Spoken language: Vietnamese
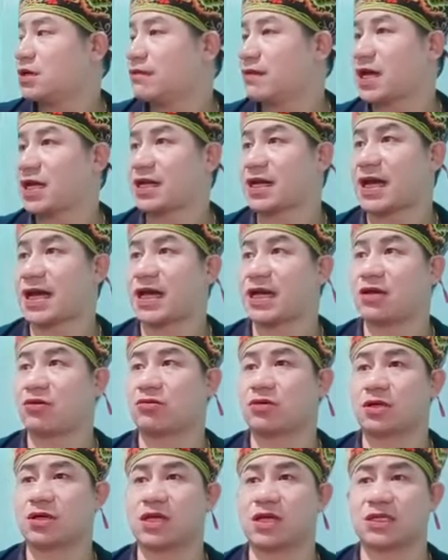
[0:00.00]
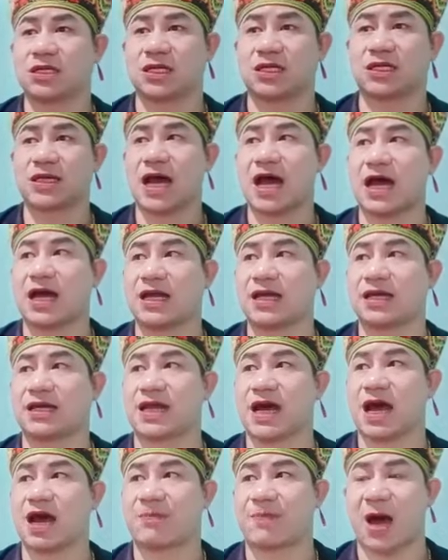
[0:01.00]
ân này lục tôi nó chính đa đầy
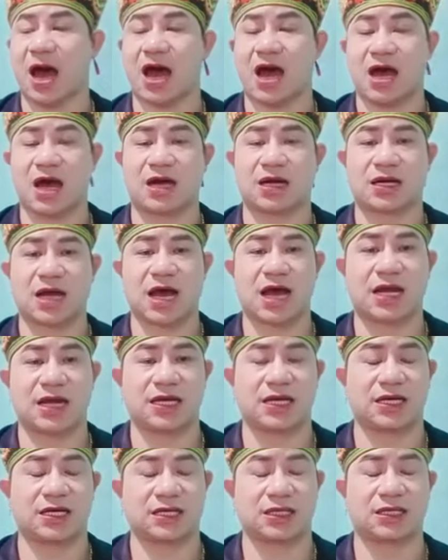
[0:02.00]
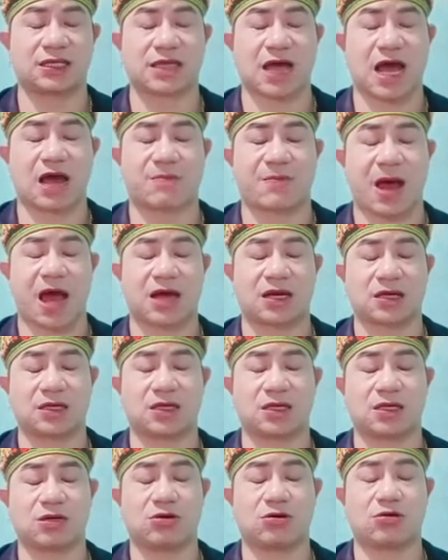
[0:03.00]
đa bàng đa đầy cần tàng bàng
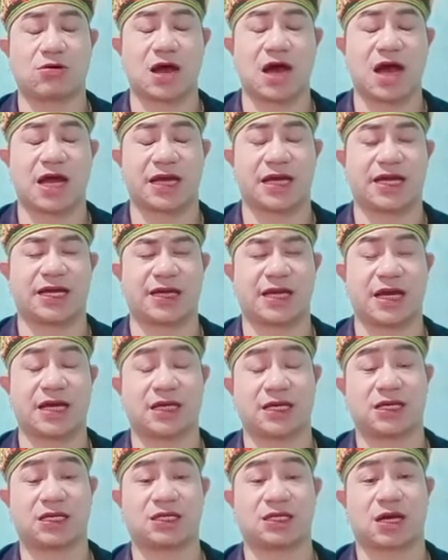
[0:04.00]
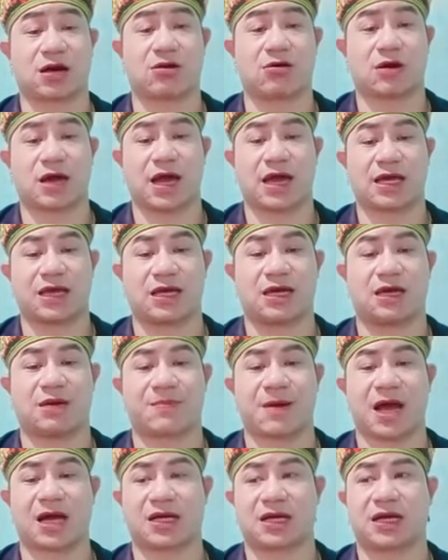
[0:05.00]
cần lô a đầy này cần cầu khay
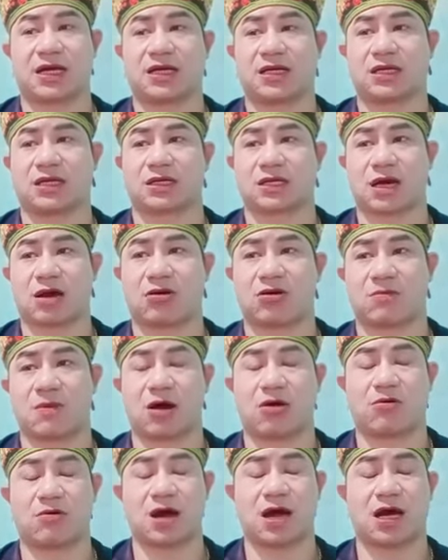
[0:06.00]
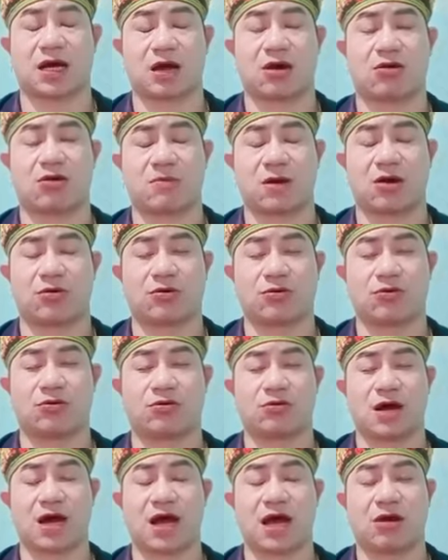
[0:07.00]
bang này cần cầu màu a cầu màu
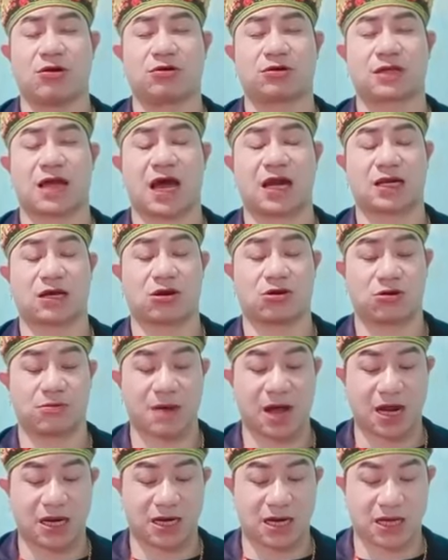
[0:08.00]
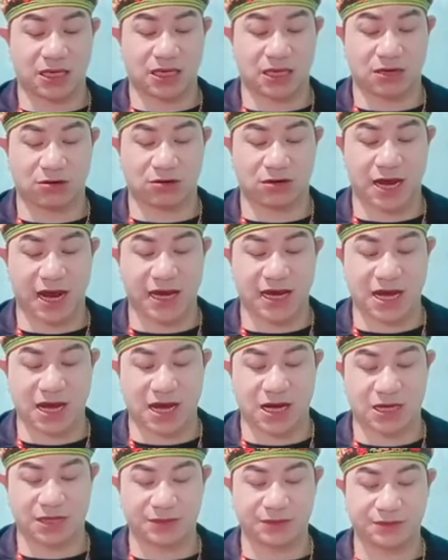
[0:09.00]
ô a ô tan cầu mà nâng ô đây
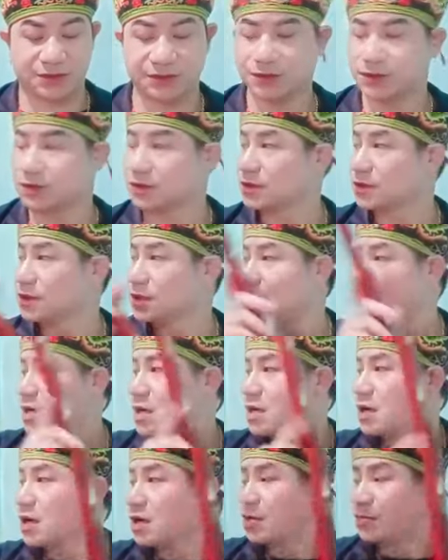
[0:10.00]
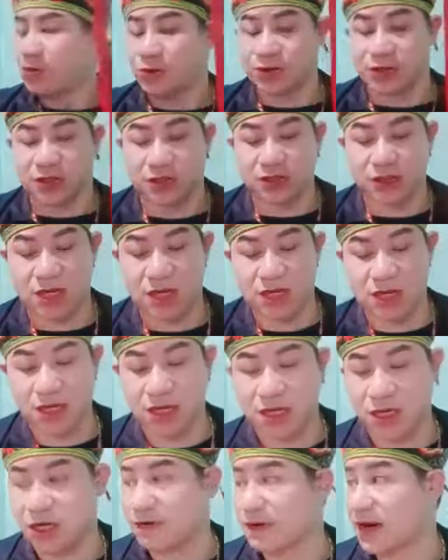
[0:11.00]
a cụ chữ
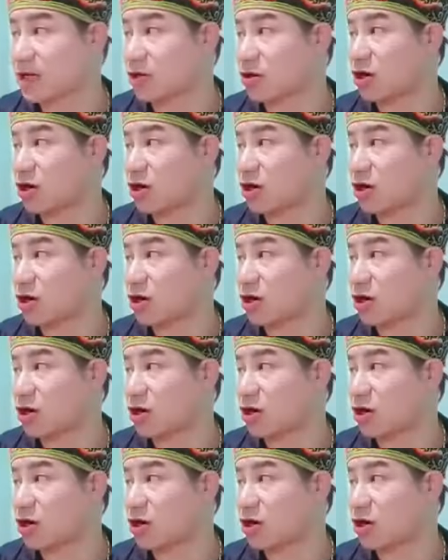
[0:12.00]
ơ văn